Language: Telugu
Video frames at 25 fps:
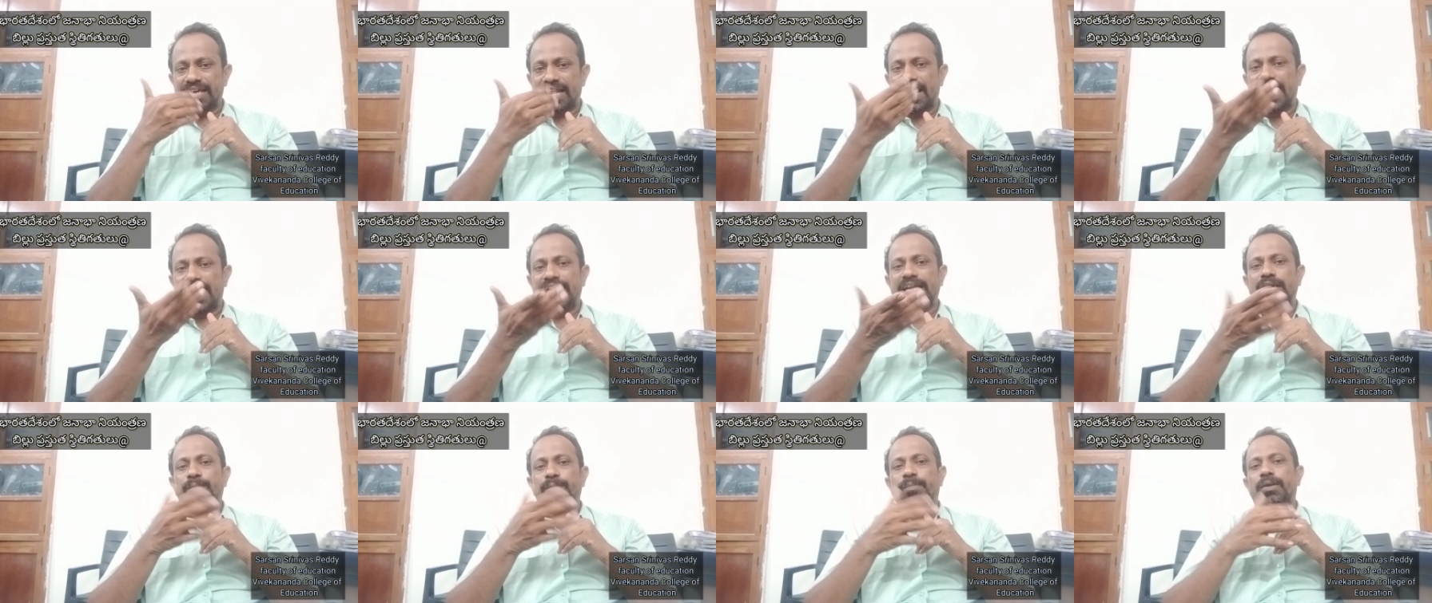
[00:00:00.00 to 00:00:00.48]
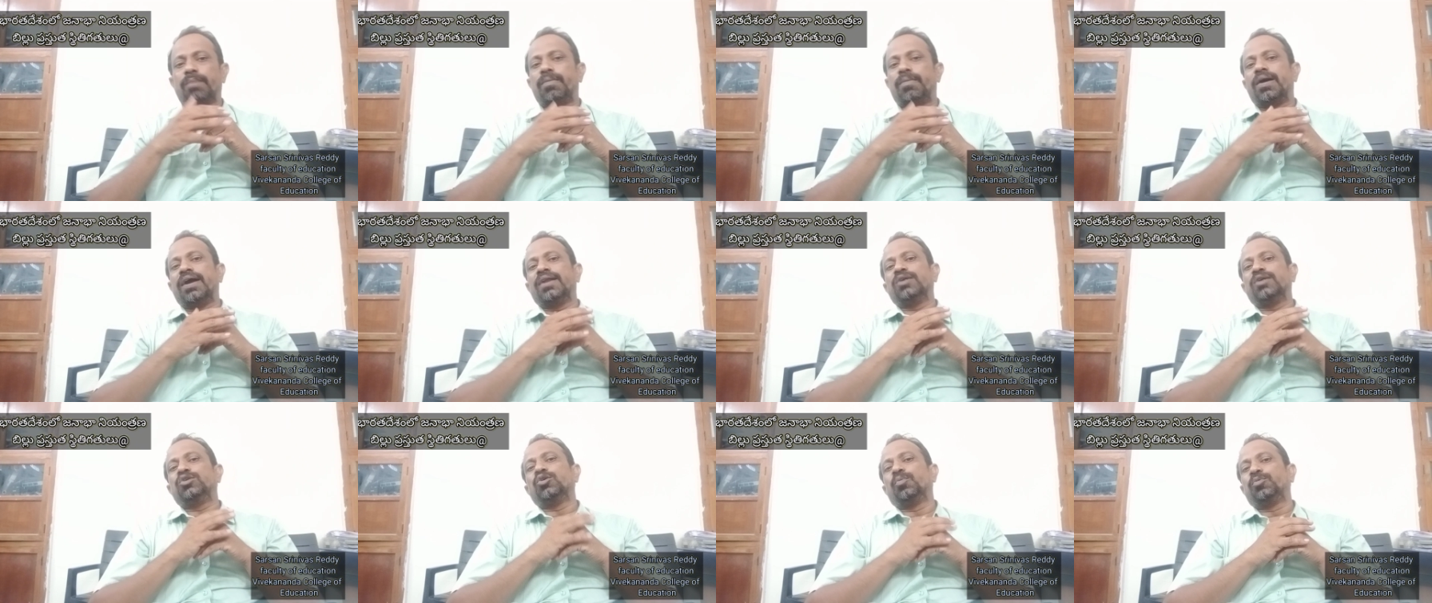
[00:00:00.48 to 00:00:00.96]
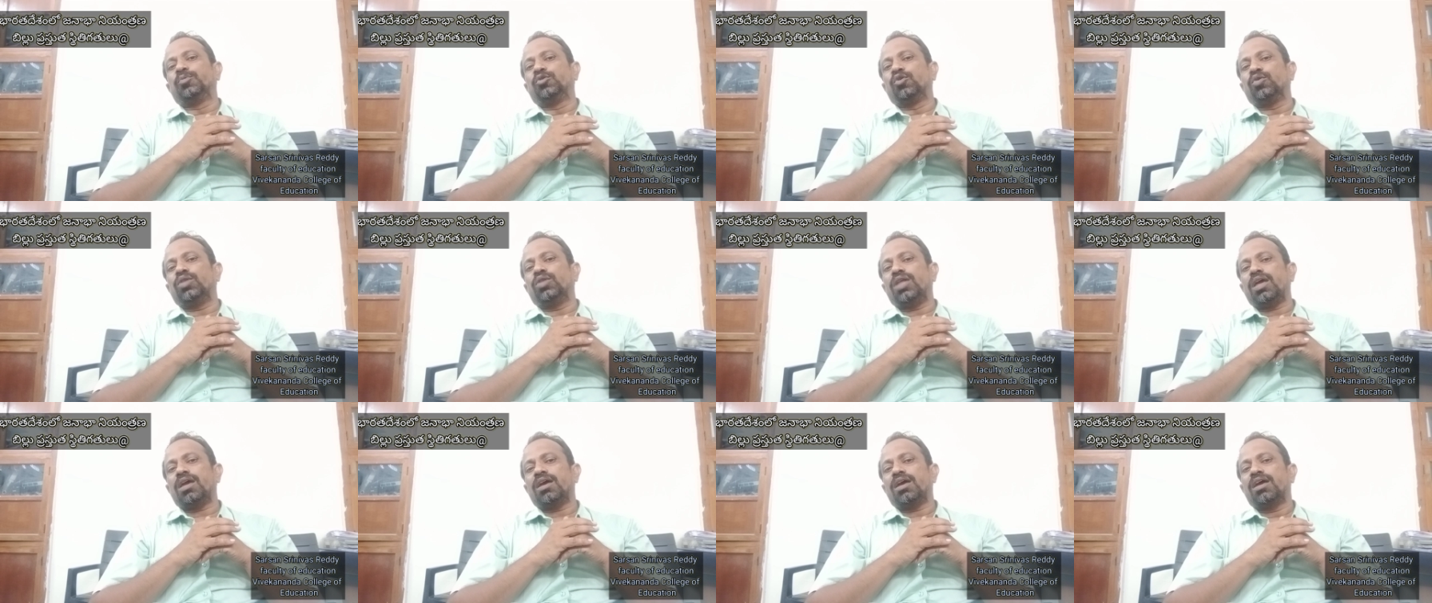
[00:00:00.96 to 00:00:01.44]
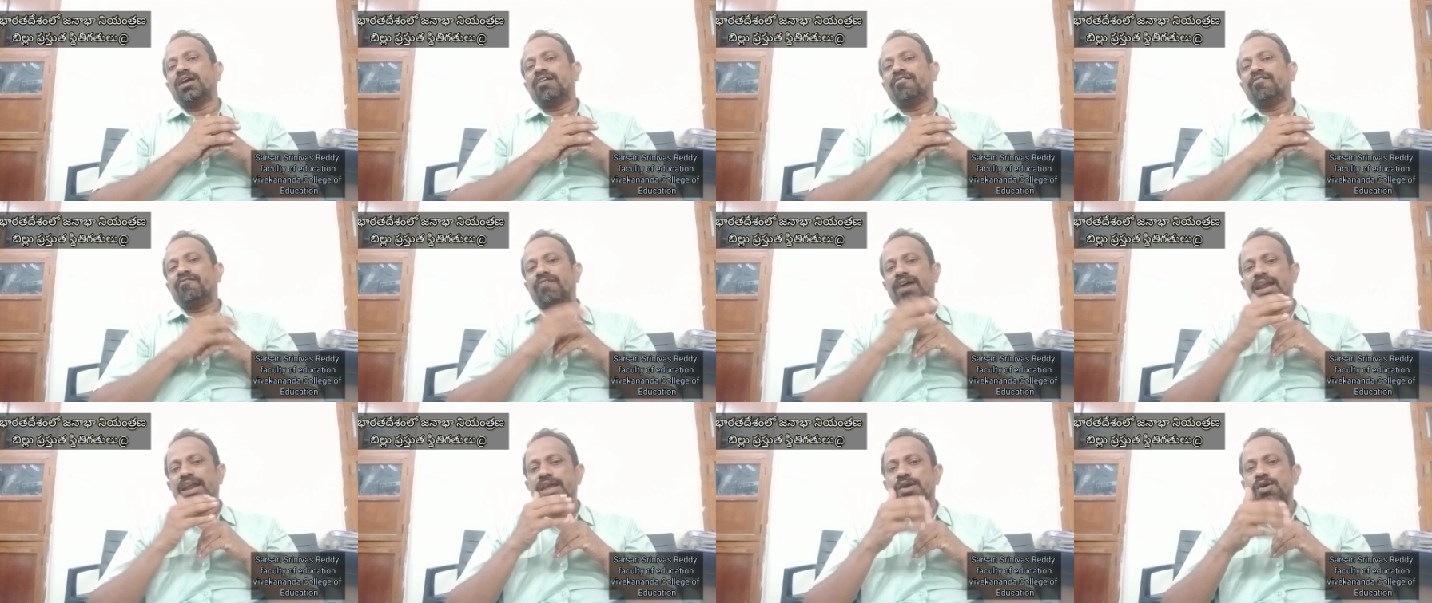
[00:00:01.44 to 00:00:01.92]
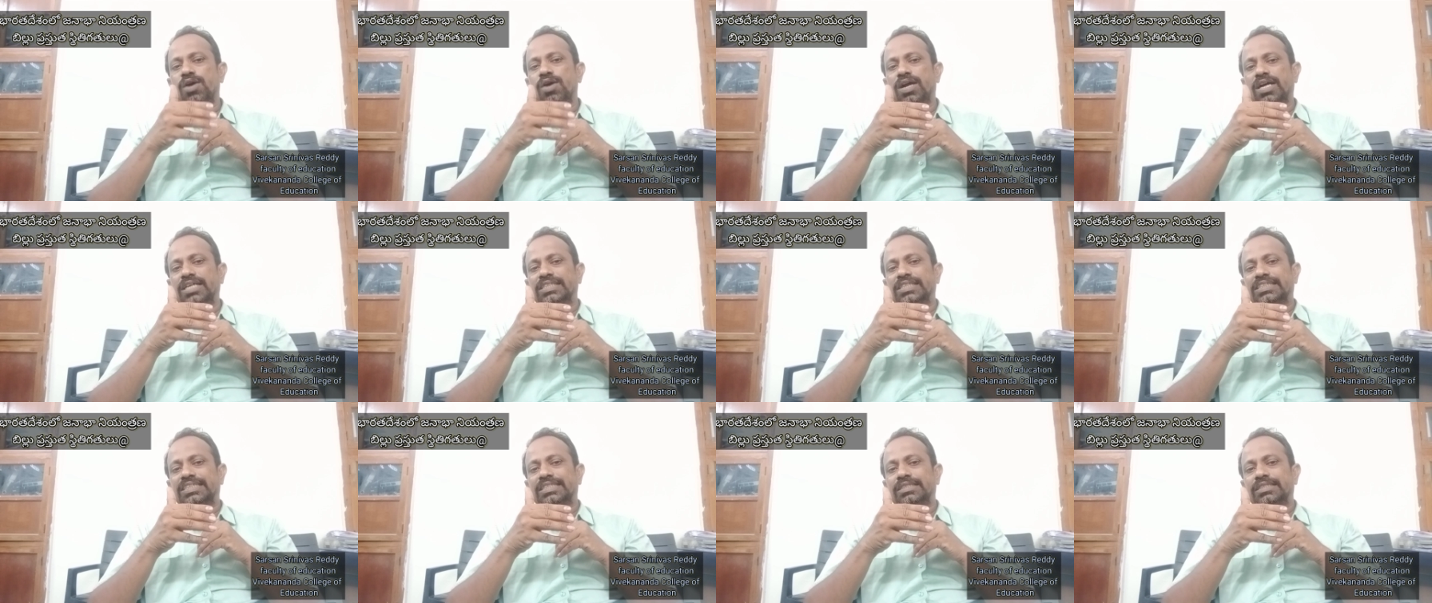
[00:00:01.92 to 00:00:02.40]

ఎలాంటి ప్రభావం చూపుతుంది వాళ్ళ యొక్క